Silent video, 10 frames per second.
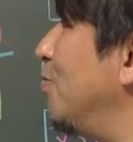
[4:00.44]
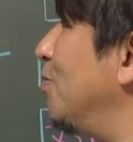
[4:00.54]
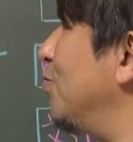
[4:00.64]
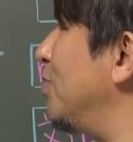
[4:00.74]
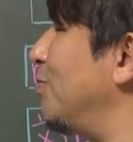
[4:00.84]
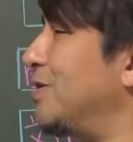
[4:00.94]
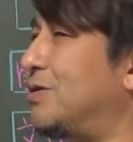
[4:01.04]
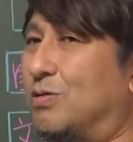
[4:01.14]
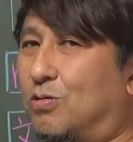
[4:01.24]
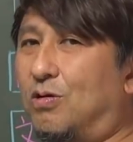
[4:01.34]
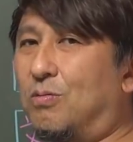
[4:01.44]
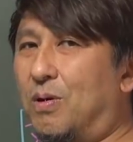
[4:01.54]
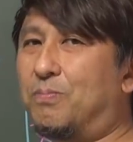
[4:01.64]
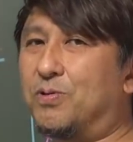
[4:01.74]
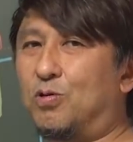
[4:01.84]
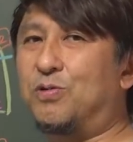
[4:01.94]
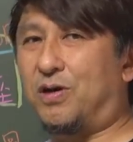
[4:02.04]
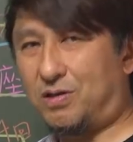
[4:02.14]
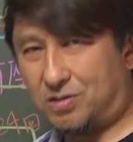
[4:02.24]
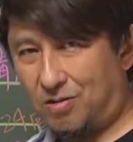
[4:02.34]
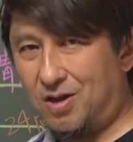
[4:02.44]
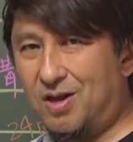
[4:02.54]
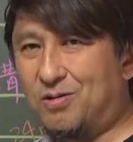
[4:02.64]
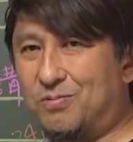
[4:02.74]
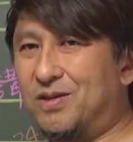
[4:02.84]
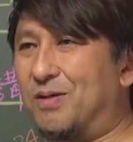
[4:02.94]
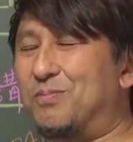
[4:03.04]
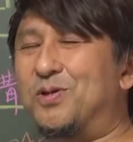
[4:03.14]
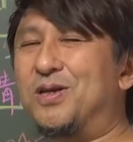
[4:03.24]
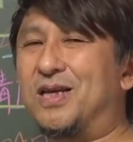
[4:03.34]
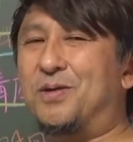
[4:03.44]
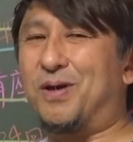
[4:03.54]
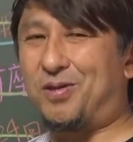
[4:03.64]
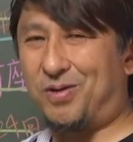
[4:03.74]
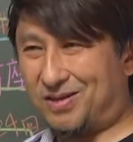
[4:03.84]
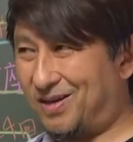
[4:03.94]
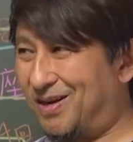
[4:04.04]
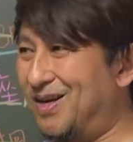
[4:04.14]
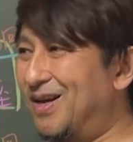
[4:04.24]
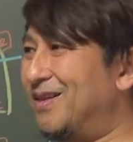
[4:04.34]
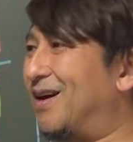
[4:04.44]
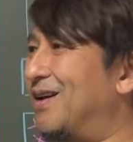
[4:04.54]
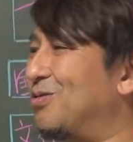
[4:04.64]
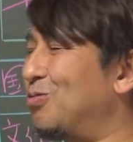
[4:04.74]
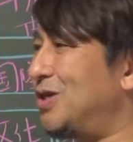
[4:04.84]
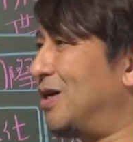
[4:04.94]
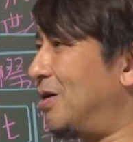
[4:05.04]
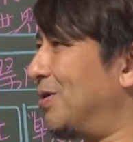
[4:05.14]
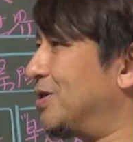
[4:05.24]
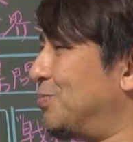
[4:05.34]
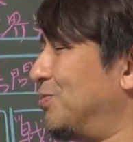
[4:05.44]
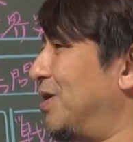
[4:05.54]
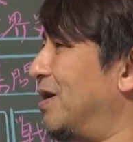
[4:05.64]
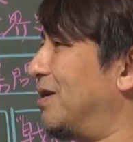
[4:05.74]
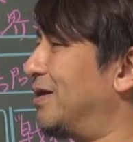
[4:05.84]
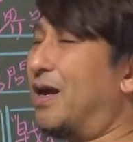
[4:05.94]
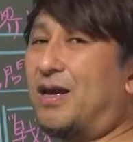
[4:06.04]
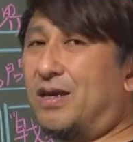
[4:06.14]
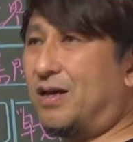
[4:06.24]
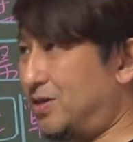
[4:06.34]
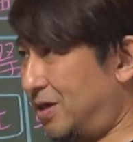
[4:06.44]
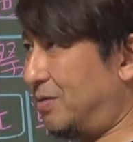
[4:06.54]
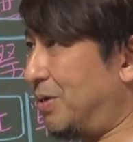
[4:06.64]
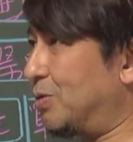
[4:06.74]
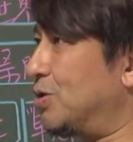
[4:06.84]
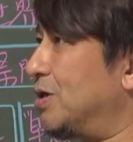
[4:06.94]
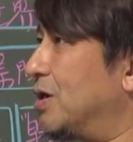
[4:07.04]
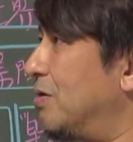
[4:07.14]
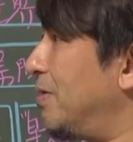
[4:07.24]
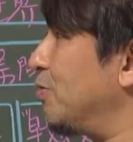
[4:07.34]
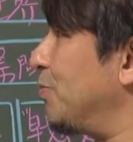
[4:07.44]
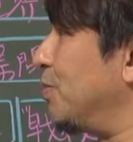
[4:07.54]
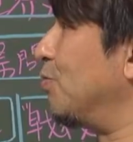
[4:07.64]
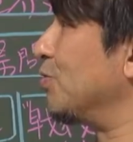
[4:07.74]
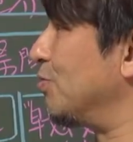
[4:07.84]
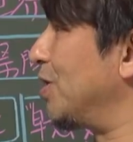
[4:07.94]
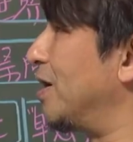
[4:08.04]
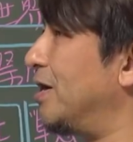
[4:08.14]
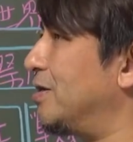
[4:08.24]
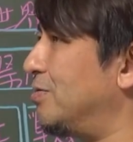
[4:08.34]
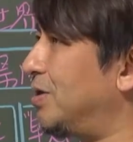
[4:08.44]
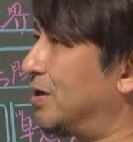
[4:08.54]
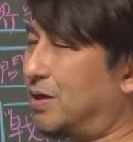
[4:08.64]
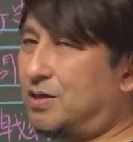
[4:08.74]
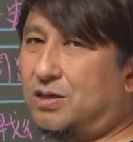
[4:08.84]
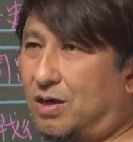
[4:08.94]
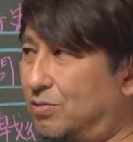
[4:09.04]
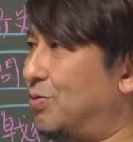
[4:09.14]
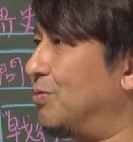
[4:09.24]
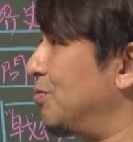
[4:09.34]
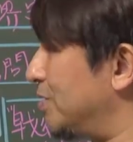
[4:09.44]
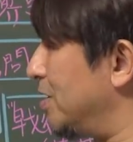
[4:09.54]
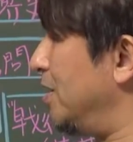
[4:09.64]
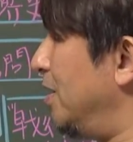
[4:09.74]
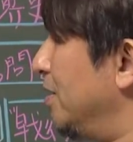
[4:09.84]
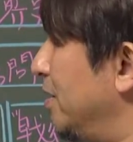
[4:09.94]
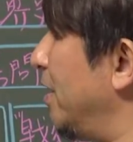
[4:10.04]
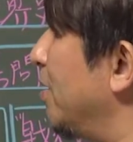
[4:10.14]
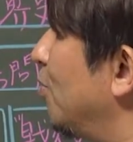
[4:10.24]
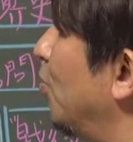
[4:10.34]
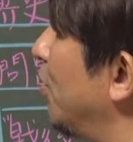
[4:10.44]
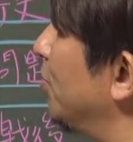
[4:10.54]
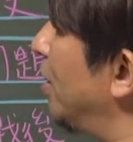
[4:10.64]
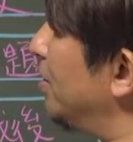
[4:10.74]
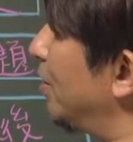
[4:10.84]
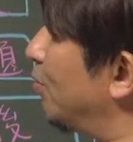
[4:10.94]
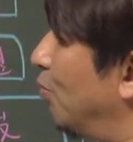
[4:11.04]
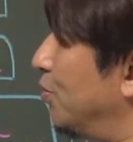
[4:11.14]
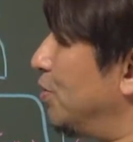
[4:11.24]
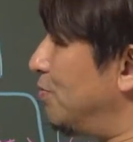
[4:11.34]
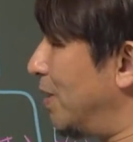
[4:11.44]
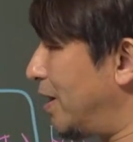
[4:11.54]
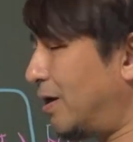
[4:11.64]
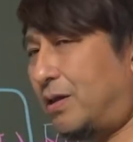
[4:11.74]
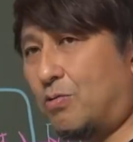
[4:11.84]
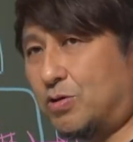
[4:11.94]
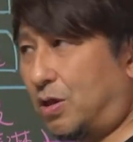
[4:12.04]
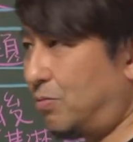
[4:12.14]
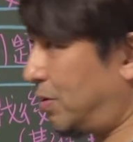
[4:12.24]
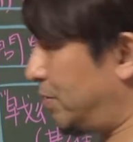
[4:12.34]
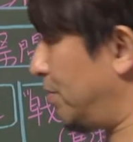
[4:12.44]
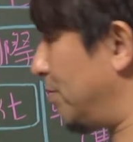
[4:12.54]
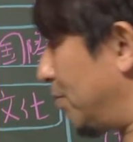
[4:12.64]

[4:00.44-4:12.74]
方取ってますっていうと、まあ、ぶっ飛ぶわけですよ。そんな無理に決まってるわけですから。だから、どちらかは自分でやらなきゃいけないし、まあ、どちらかは予備校にお願いするって形になるということです。で、これをなんでこういう分け方をしたのかという